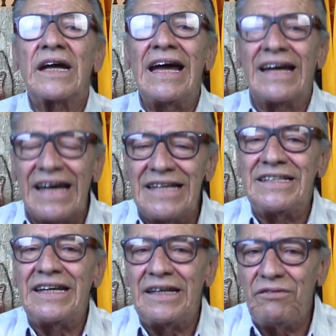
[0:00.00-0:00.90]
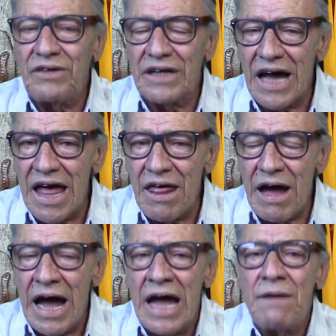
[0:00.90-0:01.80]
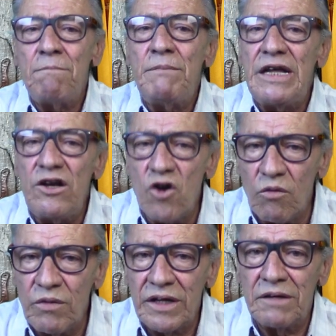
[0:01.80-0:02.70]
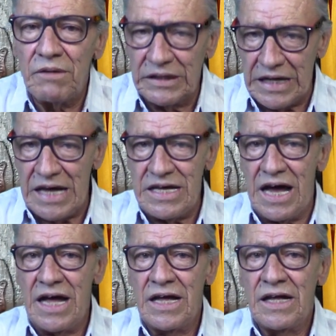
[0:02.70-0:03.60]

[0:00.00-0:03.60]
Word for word: que qué significaba mi nombre de batalla.